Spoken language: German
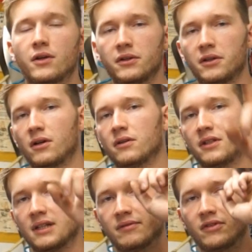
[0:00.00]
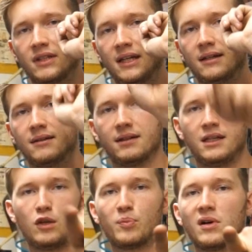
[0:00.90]
Ihr könnt euch auch nicht einfach denken,
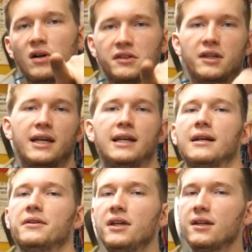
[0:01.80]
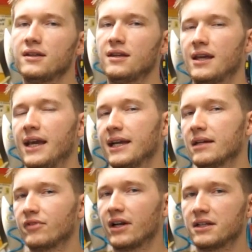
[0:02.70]
ich brauche den Regler nicht, ich
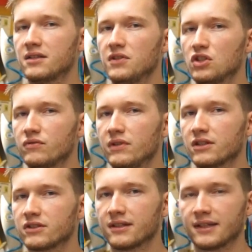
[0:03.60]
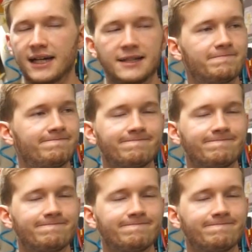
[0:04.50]
hänge einfach einen Zwischenwiderstand rein.